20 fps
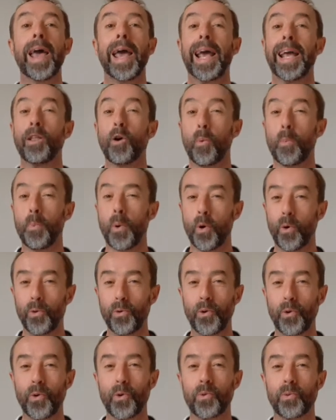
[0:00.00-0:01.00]
et d'en
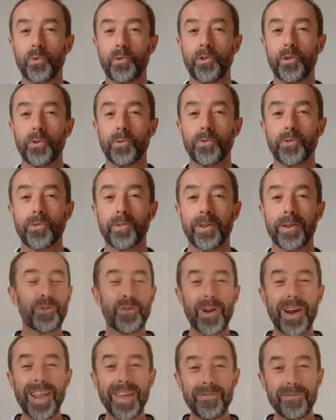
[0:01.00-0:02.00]
prendre conscience.
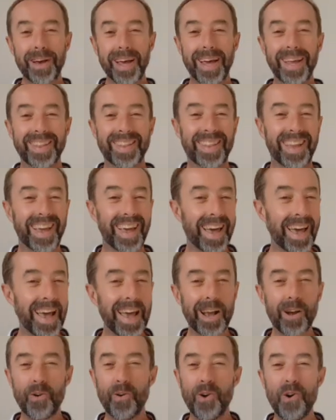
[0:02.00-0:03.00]
Ce livre est très
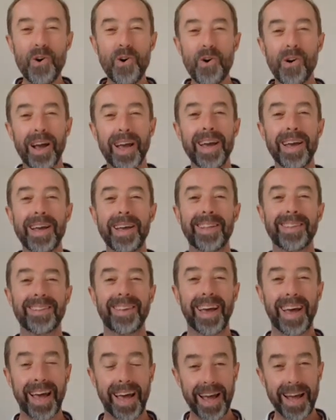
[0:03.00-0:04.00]
coloré,
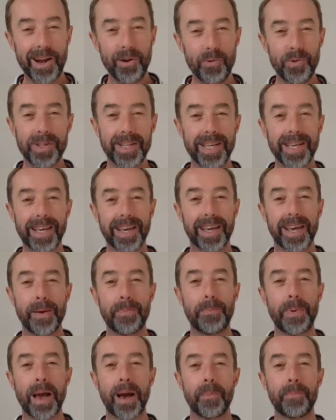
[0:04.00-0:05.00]
très ludique et
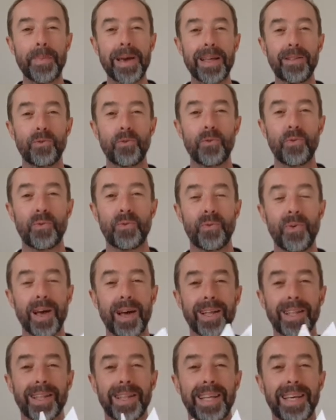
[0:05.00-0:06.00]
permet de
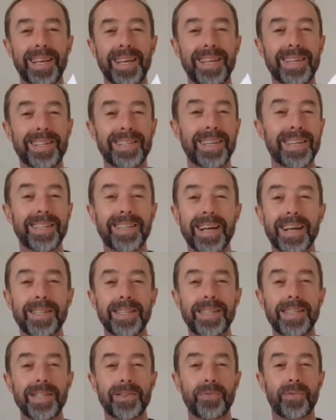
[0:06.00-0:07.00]
faire des
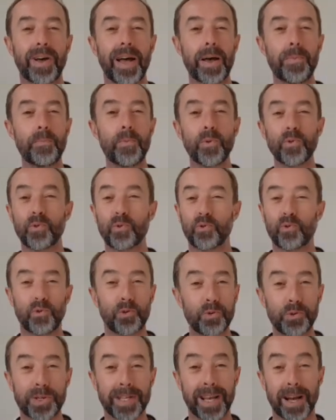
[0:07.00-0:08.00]
exercices vraiment
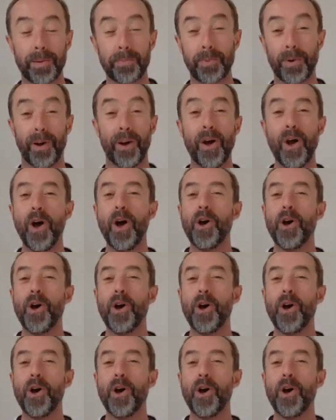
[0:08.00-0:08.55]
tout simples.